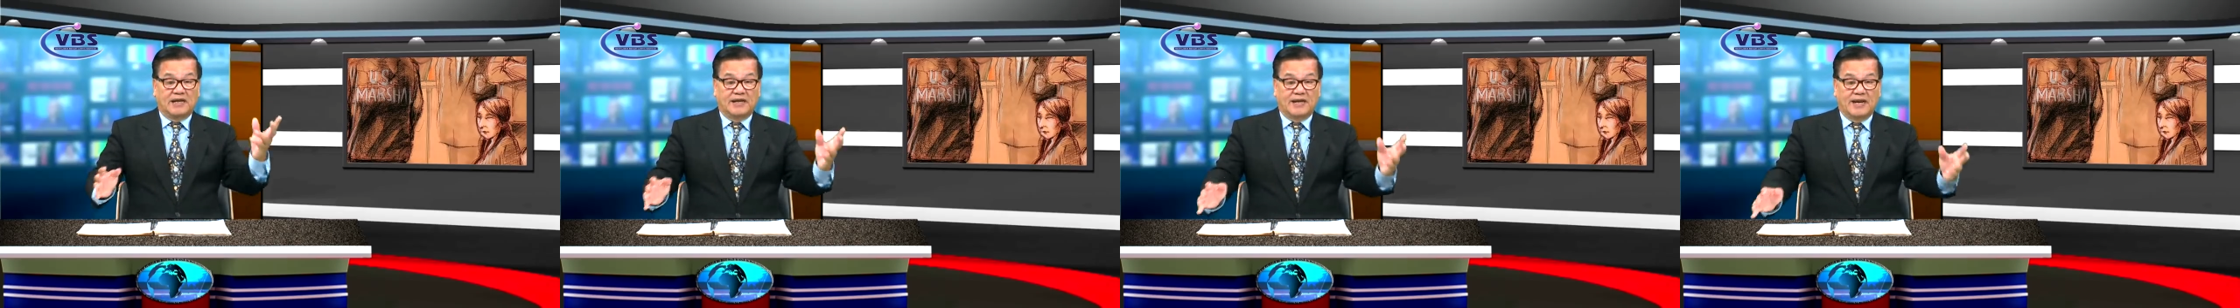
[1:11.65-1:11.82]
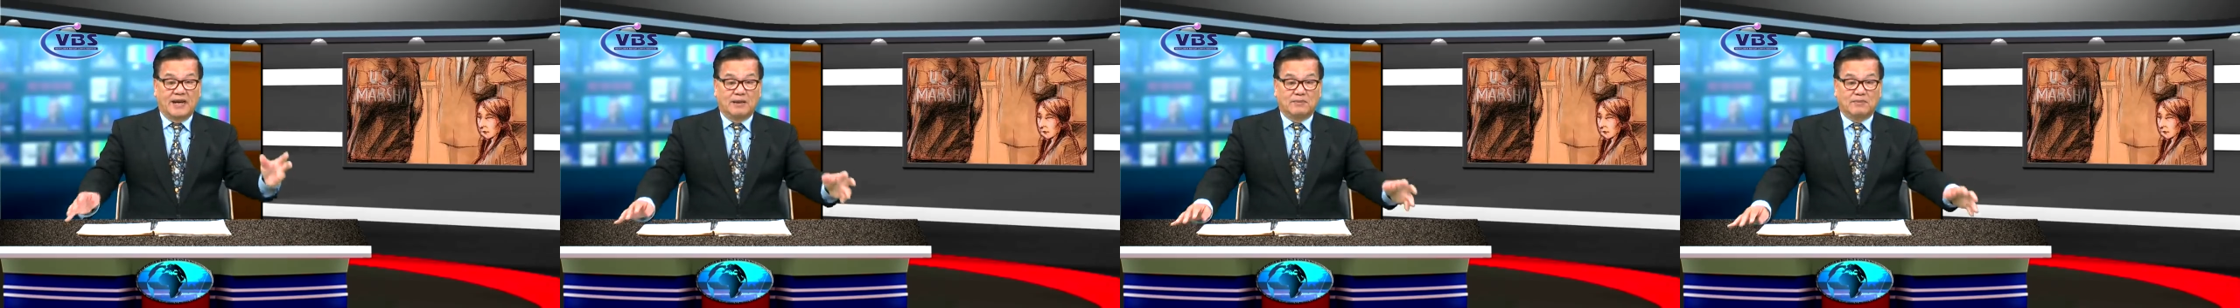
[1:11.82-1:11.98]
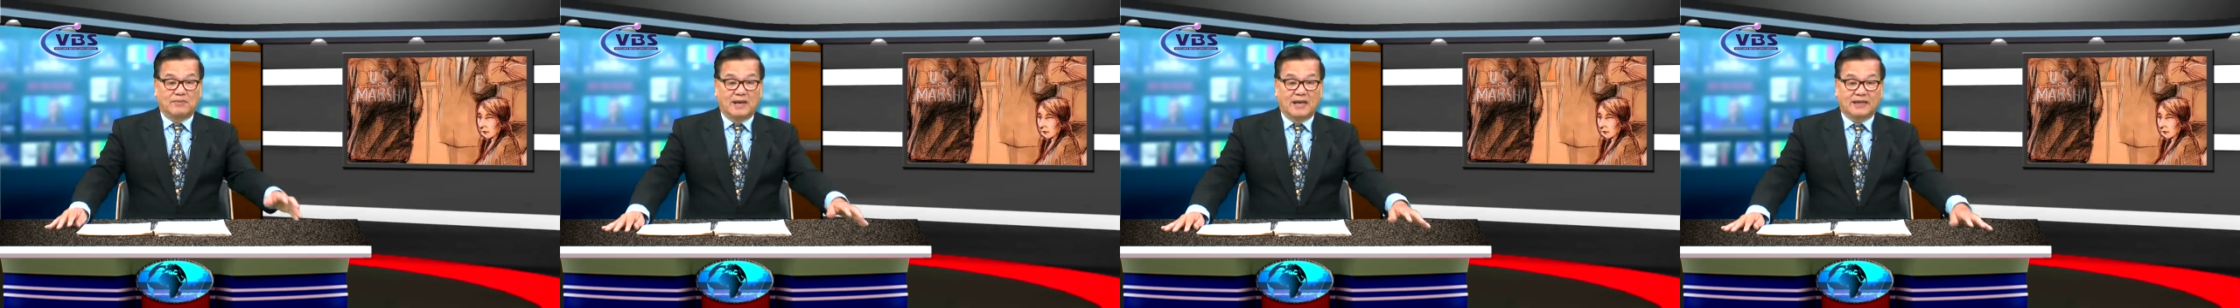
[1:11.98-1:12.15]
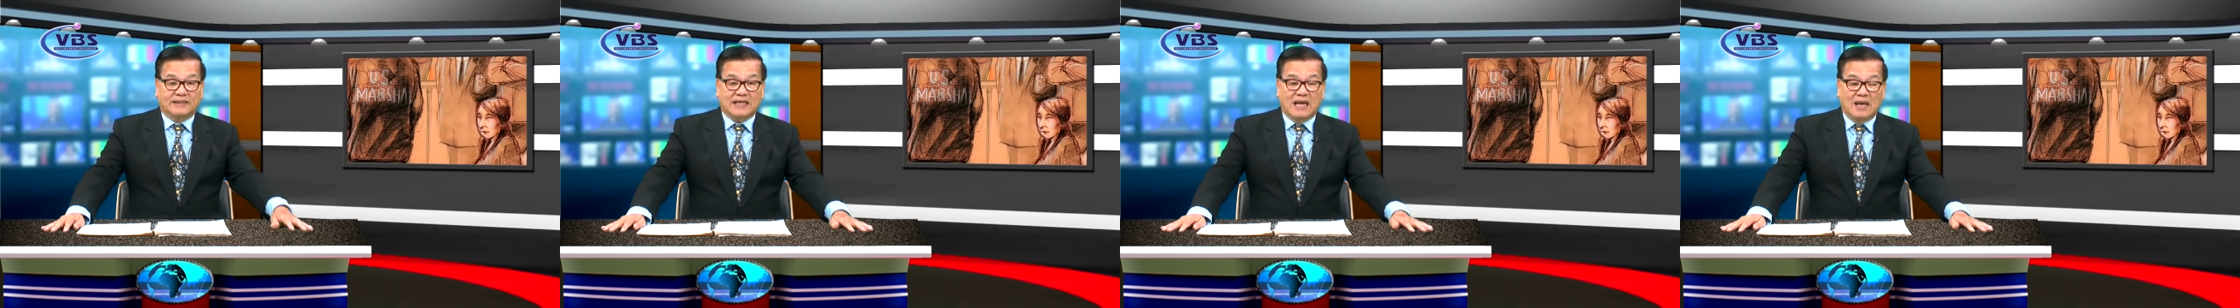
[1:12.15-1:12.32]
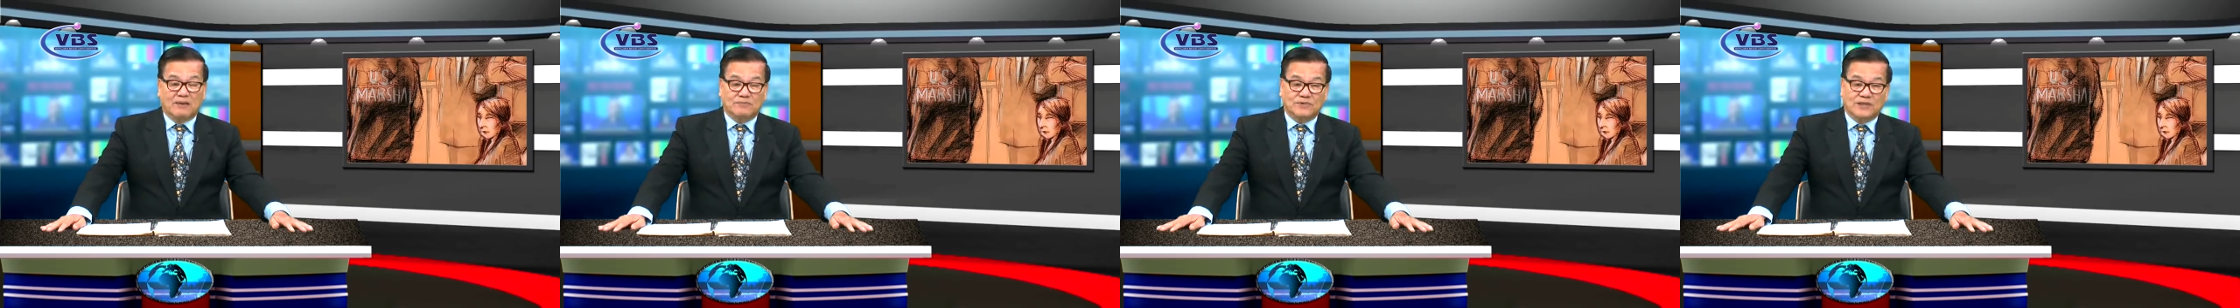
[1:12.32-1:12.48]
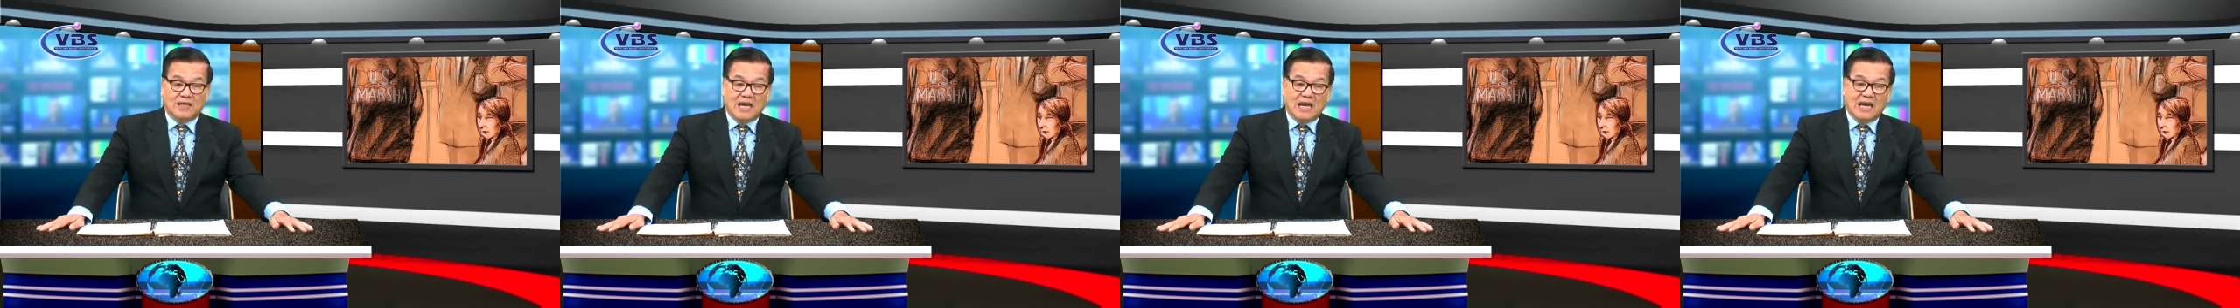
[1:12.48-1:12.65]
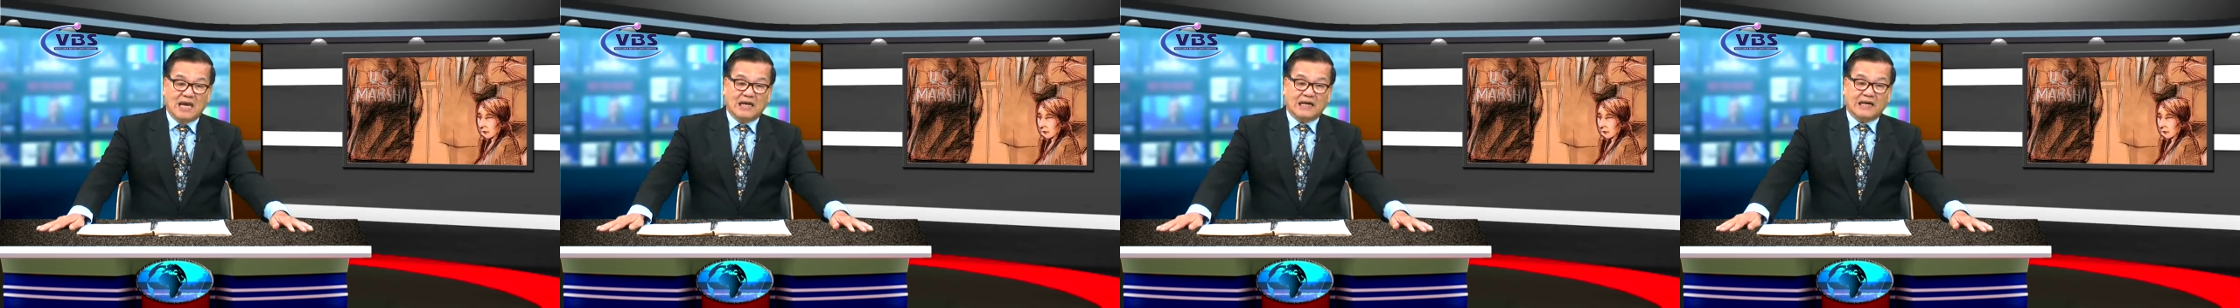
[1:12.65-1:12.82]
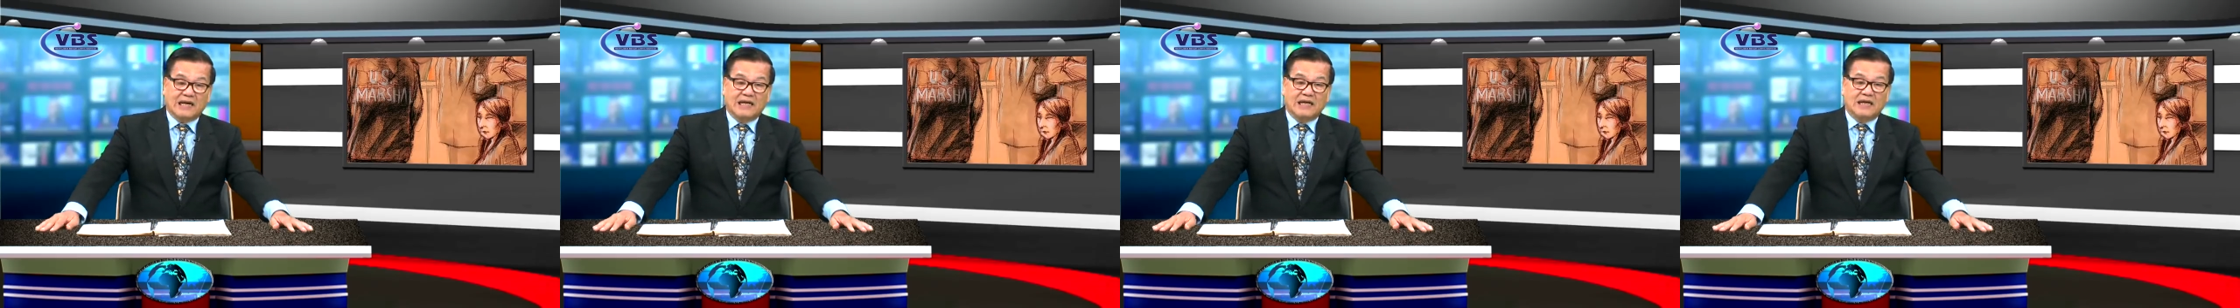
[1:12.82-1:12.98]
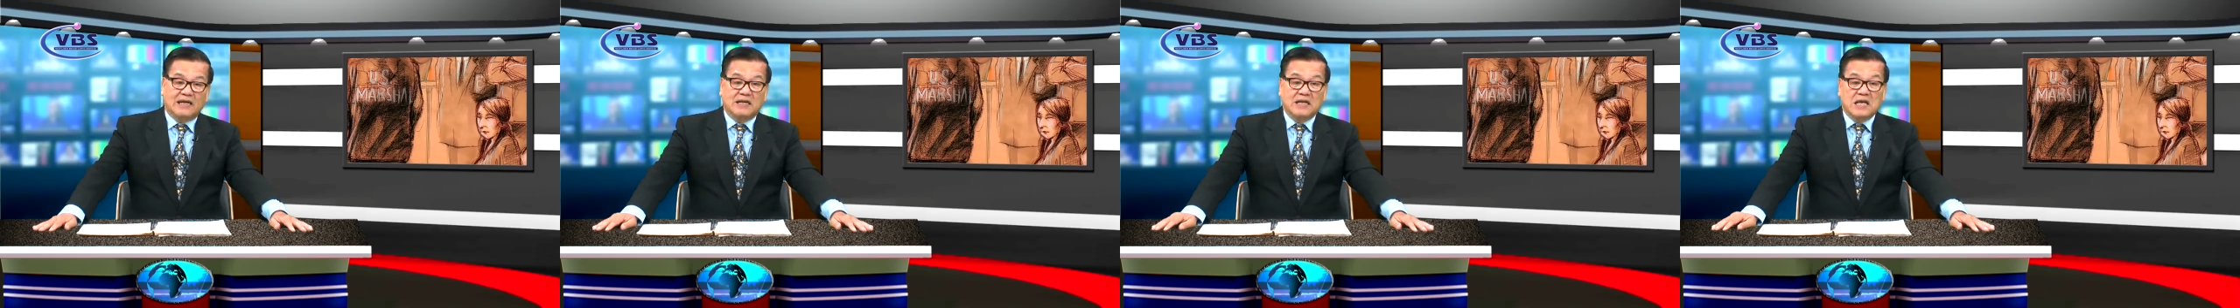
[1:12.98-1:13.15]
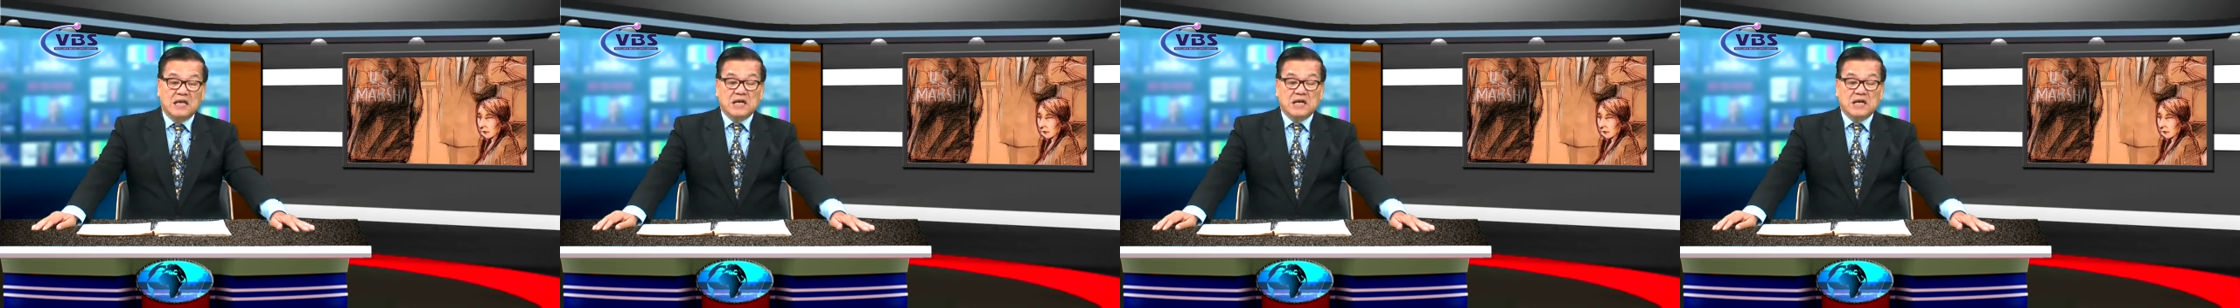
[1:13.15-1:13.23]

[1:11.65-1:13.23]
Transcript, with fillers: để mà tham gia cái